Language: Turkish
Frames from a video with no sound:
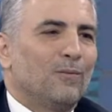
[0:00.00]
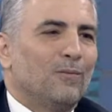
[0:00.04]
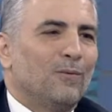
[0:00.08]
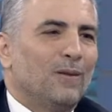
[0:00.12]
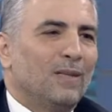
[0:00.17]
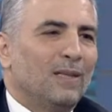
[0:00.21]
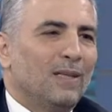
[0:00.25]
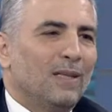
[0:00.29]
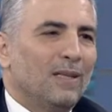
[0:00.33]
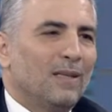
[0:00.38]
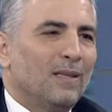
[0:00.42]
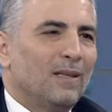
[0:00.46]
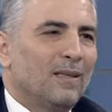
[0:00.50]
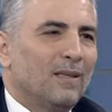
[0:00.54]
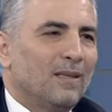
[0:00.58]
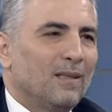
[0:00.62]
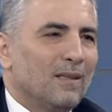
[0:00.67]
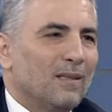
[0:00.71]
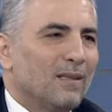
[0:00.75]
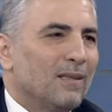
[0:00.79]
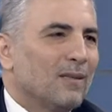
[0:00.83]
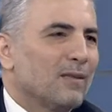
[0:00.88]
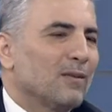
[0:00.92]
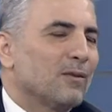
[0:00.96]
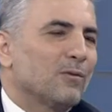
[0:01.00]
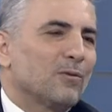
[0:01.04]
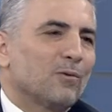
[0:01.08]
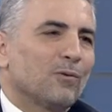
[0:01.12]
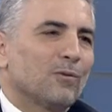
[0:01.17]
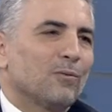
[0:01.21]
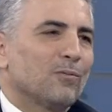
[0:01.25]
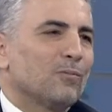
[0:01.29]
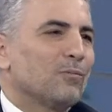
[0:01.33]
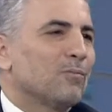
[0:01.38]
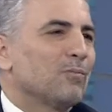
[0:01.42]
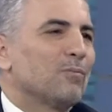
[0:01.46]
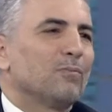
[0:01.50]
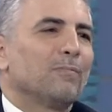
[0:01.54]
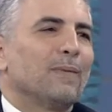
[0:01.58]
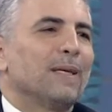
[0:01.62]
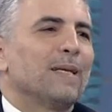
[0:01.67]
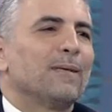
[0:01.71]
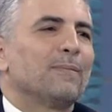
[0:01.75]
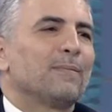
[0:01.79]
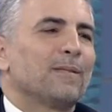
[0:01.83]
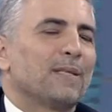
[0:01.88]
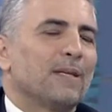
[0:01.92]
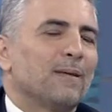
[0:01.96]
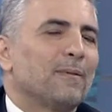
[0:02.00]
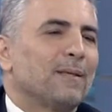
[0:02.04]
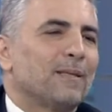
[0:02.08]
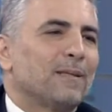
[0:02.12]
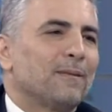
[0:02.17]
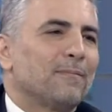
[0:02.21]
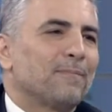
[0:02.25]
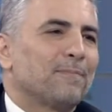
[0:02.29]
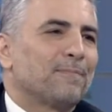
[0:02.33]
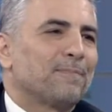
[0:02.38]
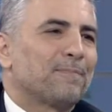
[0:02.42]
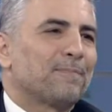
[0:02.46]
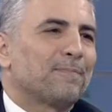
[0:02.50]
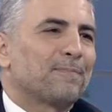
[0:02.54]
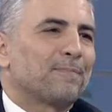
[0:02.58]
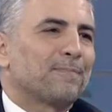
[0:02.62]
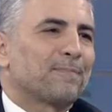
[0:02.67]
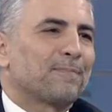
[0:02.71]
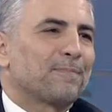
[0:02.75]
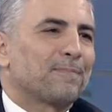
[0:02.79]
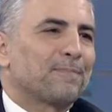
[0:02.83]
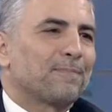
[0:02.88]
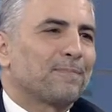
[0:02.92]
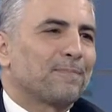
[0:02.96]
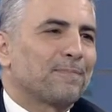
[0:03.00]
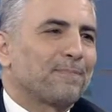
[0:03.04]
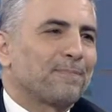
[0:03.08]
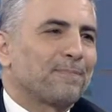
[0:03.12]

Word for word: ve de e, benimsemedim. Peki.